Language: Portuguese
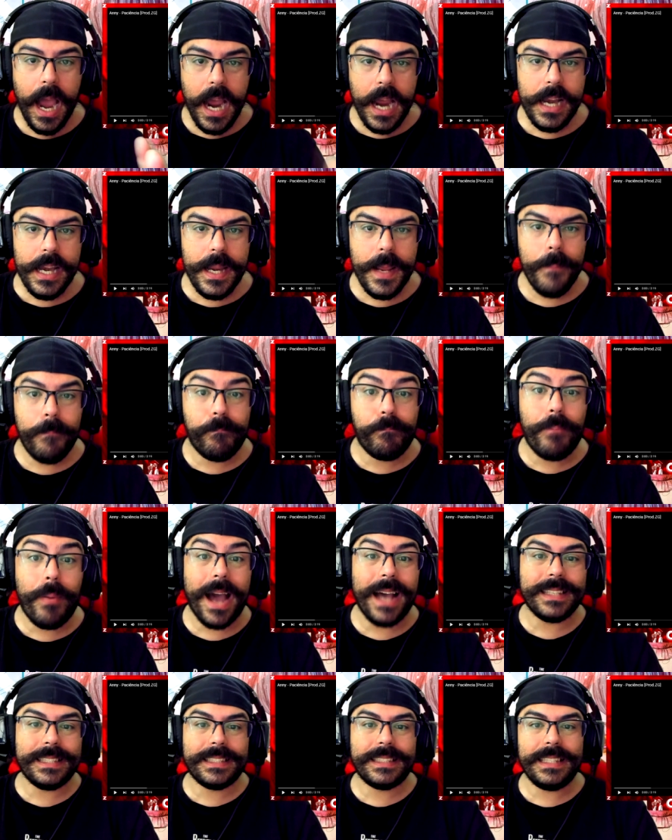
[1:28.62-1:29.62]
Anne
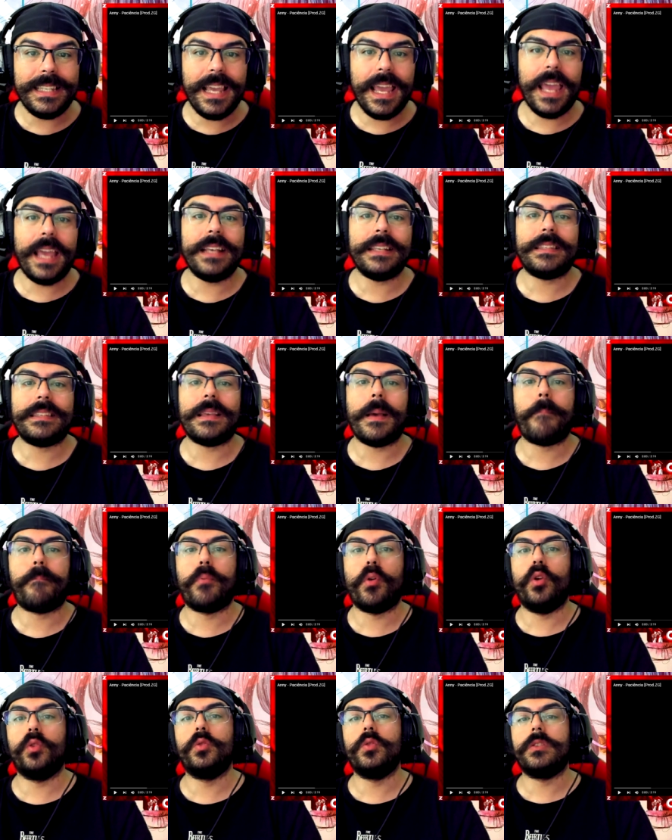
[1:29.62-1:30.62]
Paciência
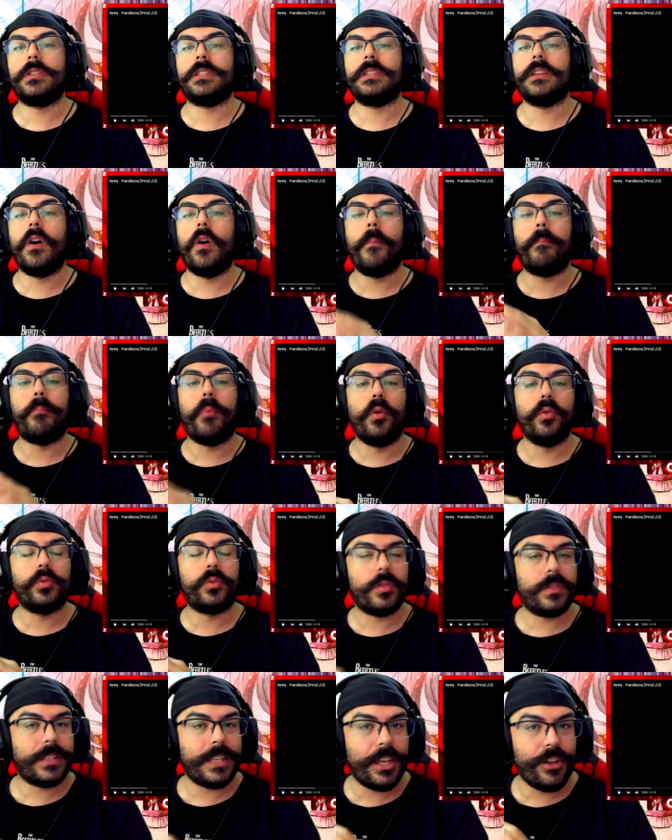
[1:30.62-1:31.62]

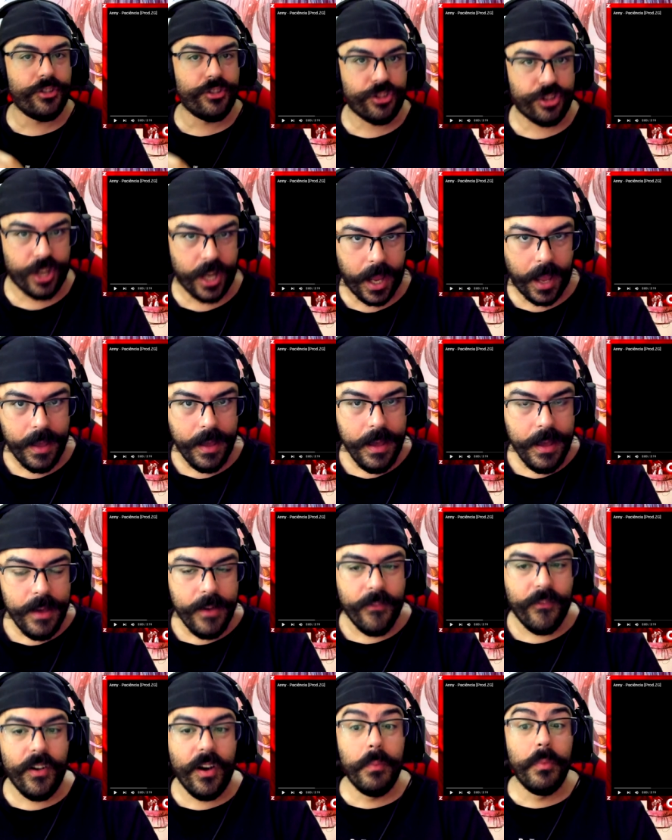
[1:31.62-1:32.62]
Produção.zg.
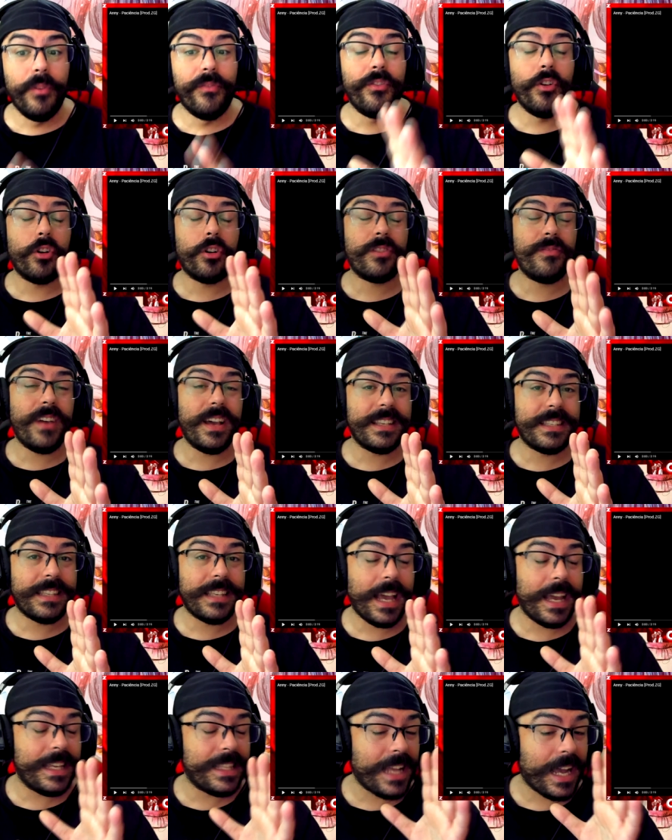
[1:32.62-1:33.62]
Vamos ver o que vai
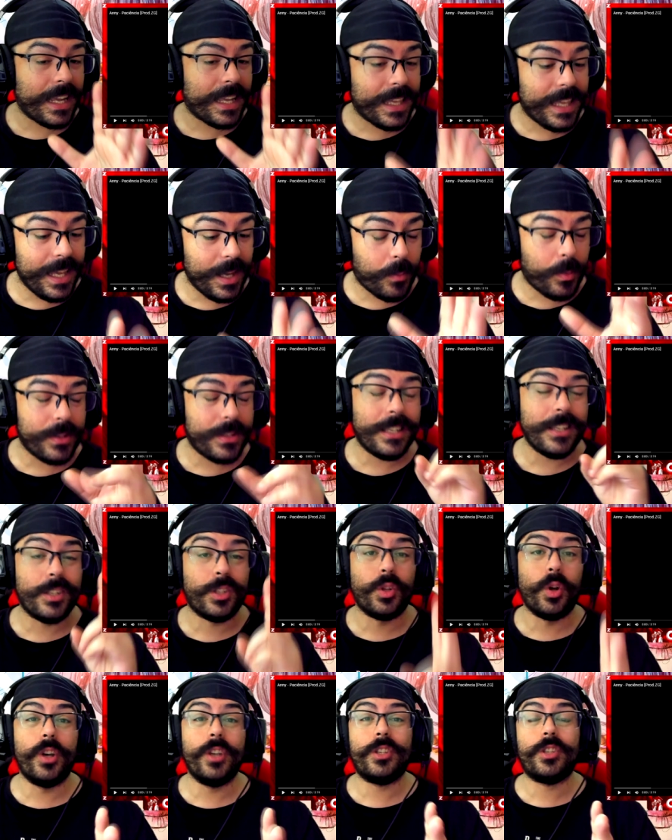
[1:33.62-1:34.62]
sair daqui com esses
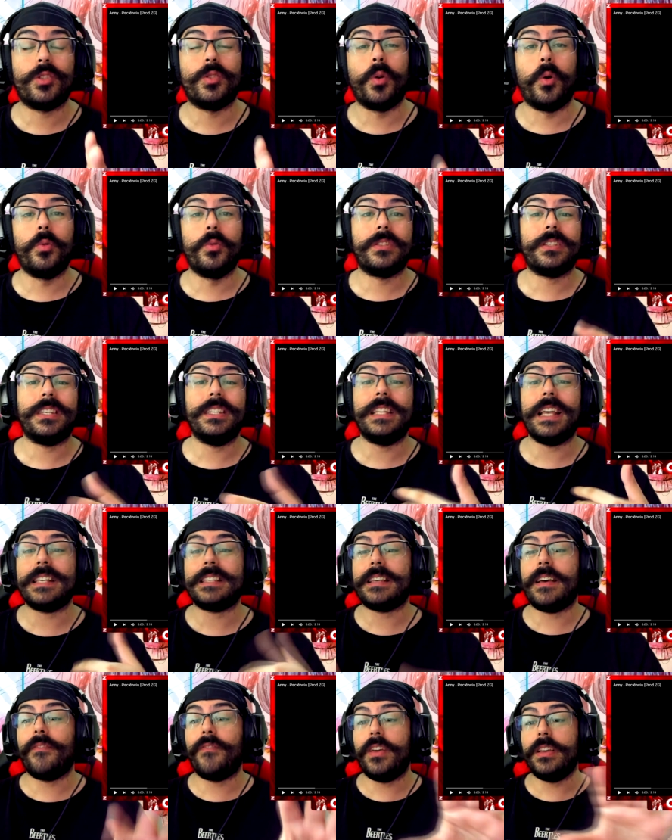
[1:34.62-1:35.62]
dois sons, que
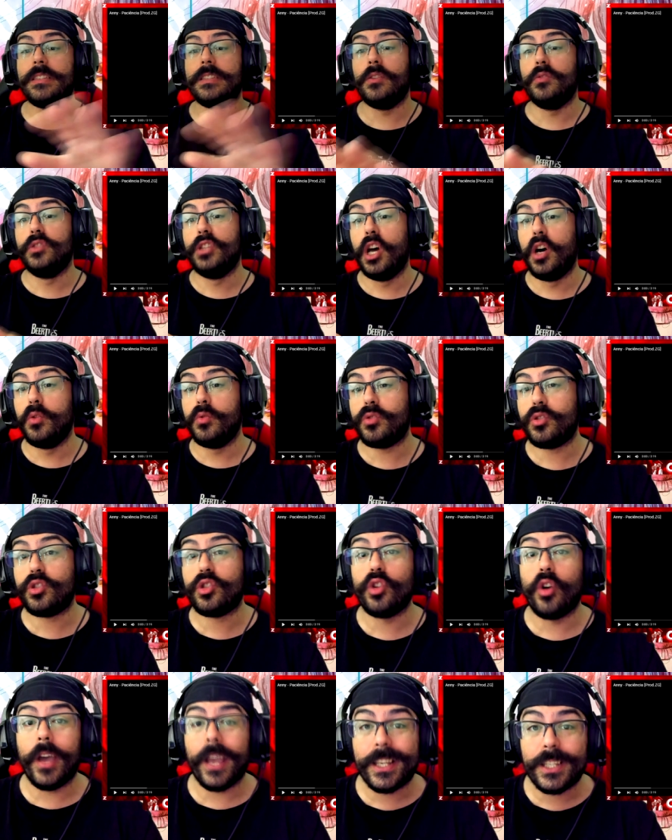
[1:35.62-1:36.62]
dessa vez eu não
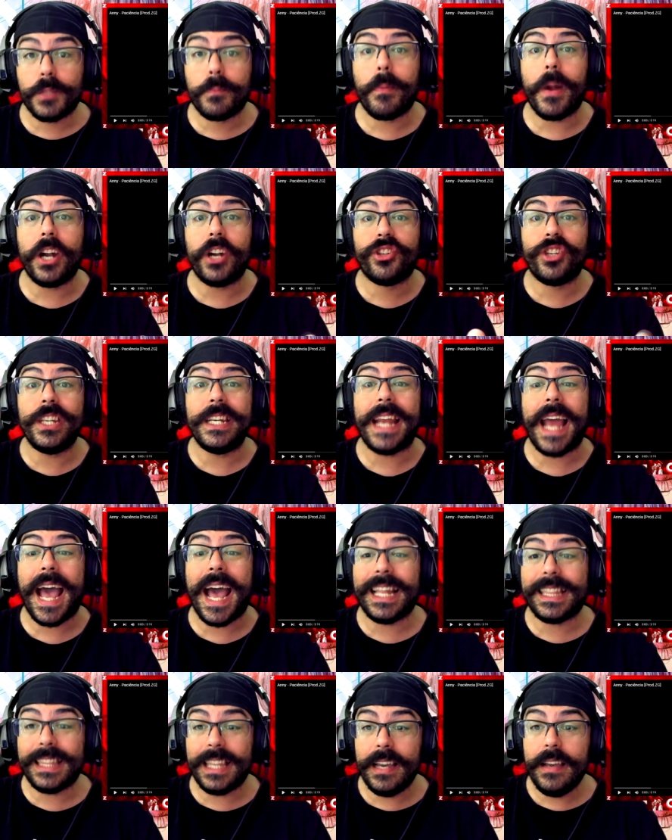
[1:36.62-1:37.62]
sou expert em
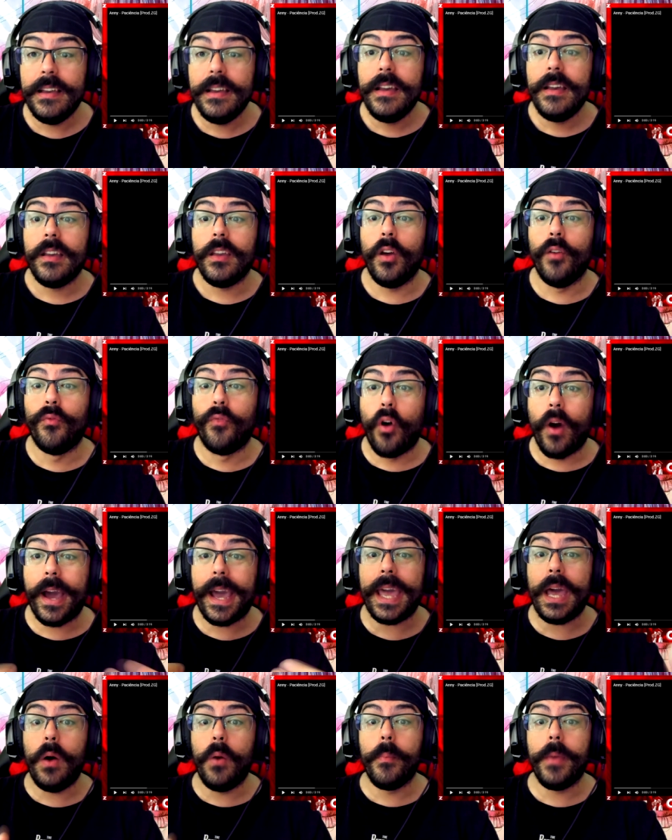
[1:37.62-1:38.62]
nada. Eu vou
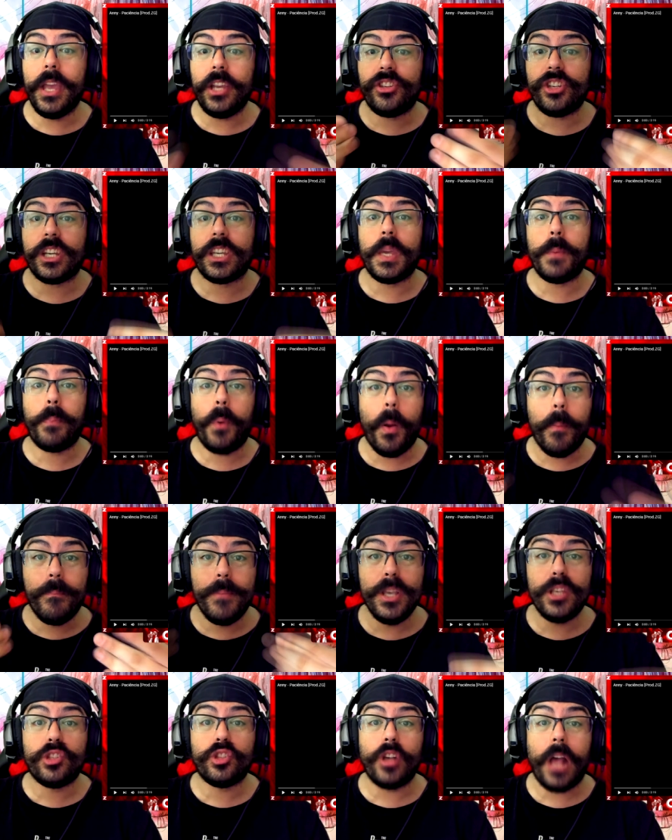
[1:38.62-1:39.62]
realmente aqui pra
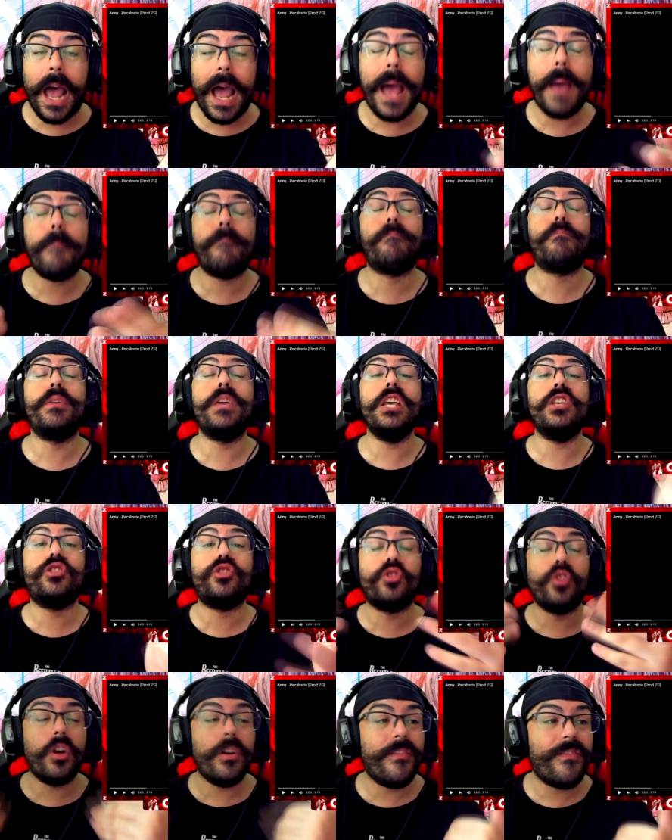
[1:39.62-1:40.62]

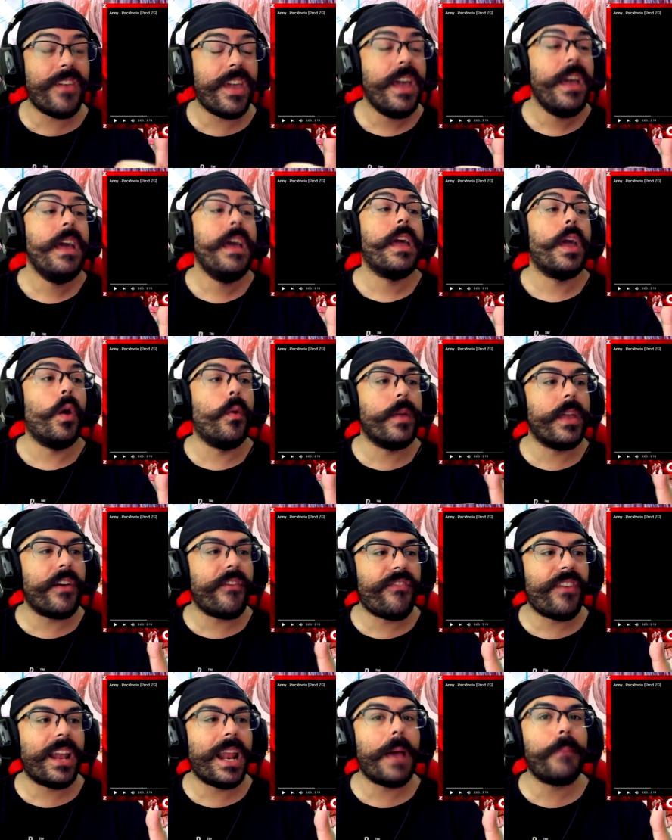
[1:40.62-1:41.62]
absorver. Eu
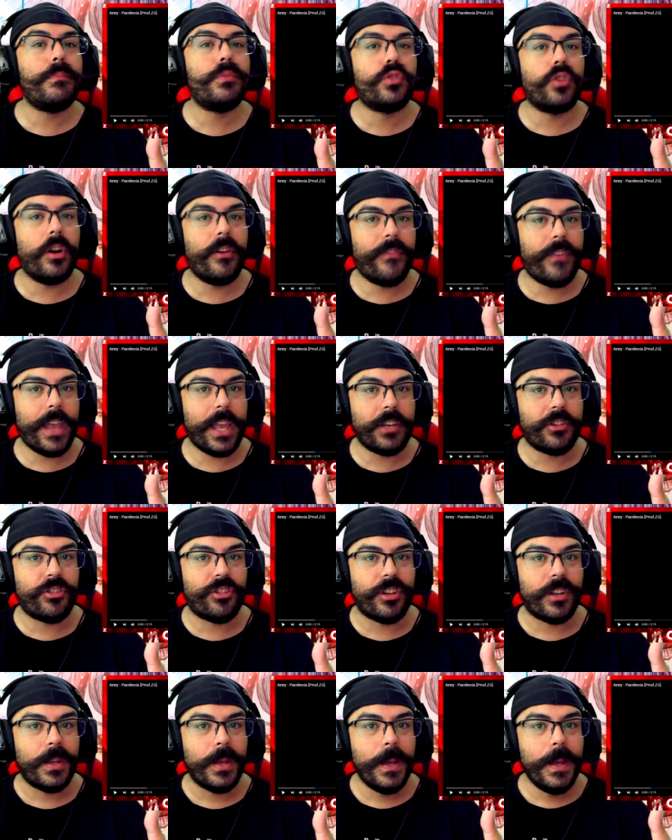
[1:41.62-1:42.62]
ia falar
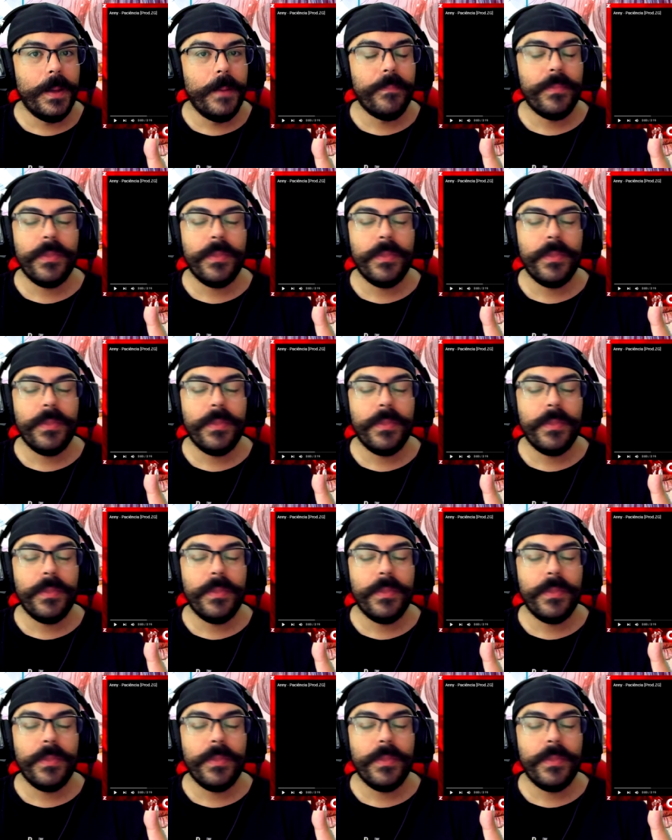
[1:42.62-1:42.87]
absorvente.